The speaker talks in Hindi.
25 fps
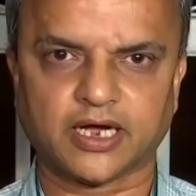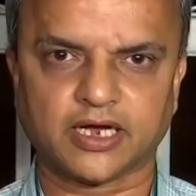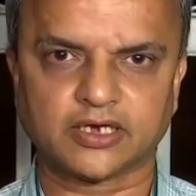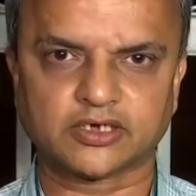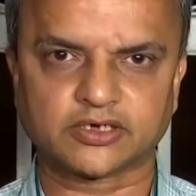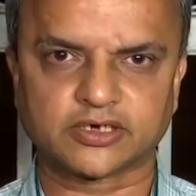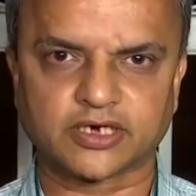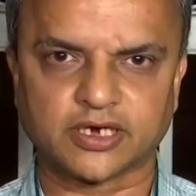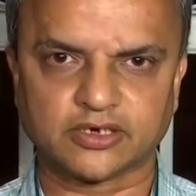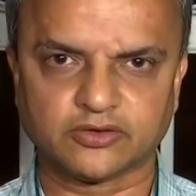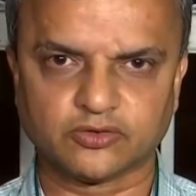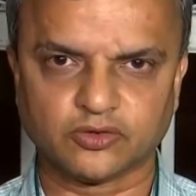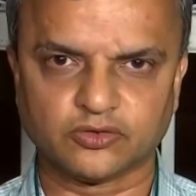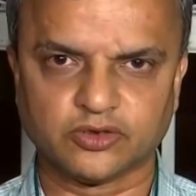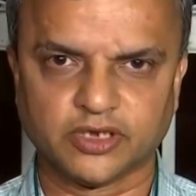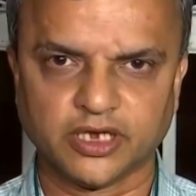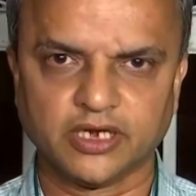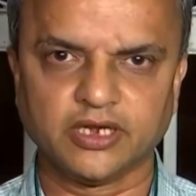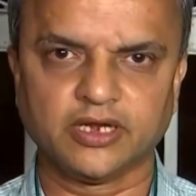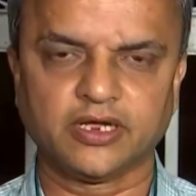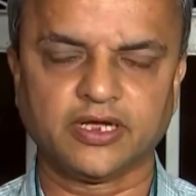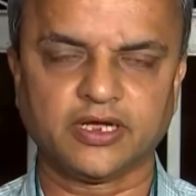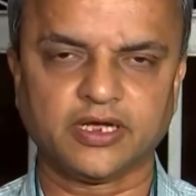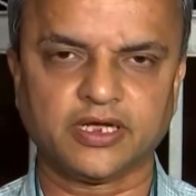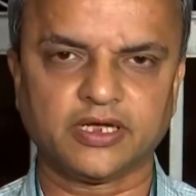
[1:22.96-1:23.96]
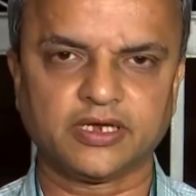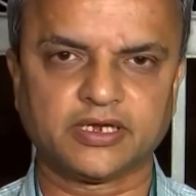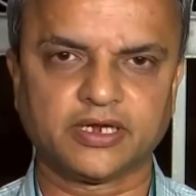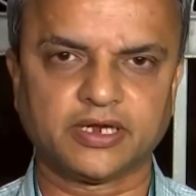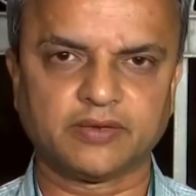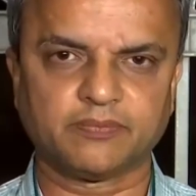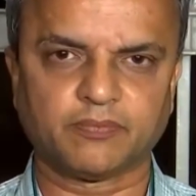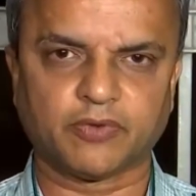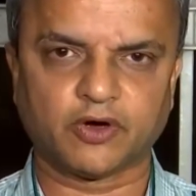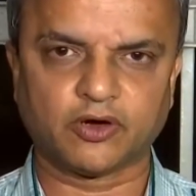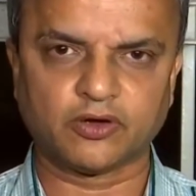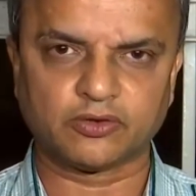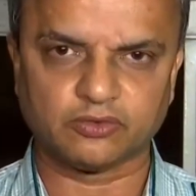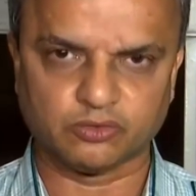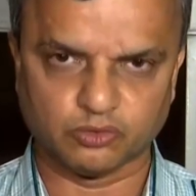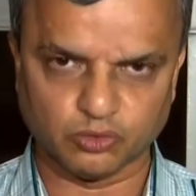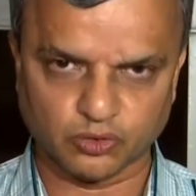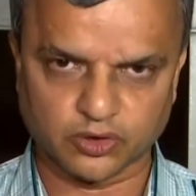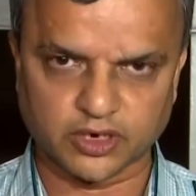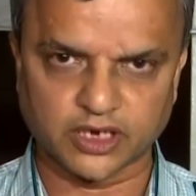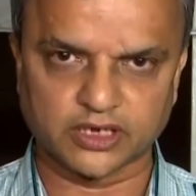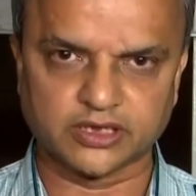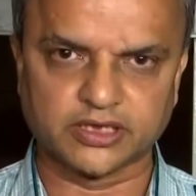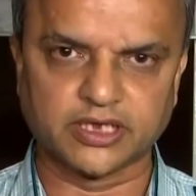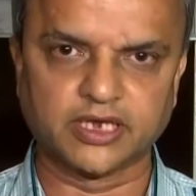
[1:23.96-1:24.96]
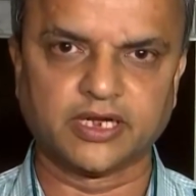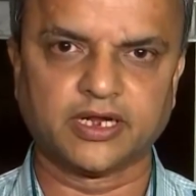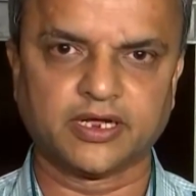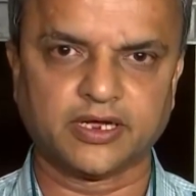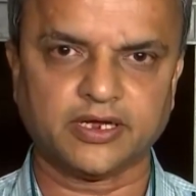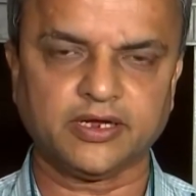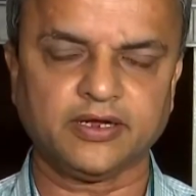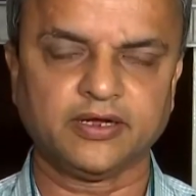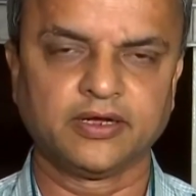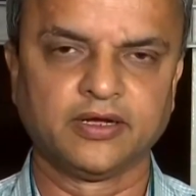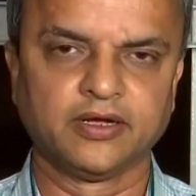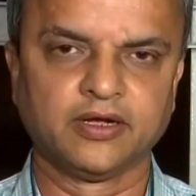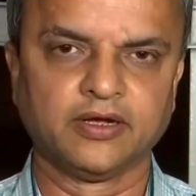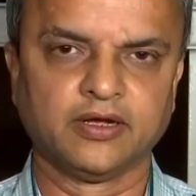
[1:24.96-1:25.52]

आज का जो दिन है ये बहुत दुखद दिन है